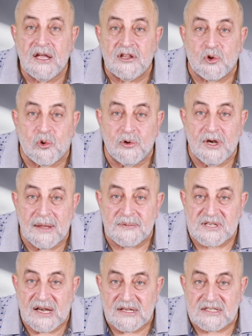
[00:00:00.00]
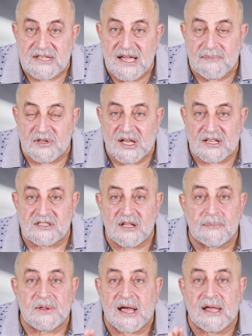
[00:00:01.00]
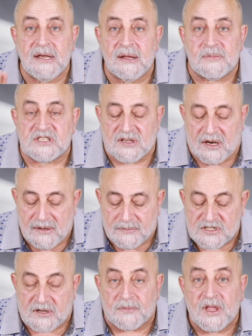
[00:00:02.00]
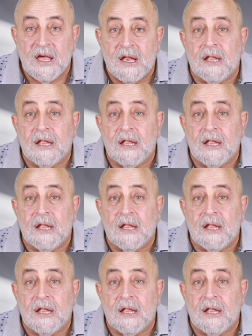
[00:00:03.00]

تكون لابسه الاسدال بتاع الصلاه بتاع كانك بتصلي بالظبط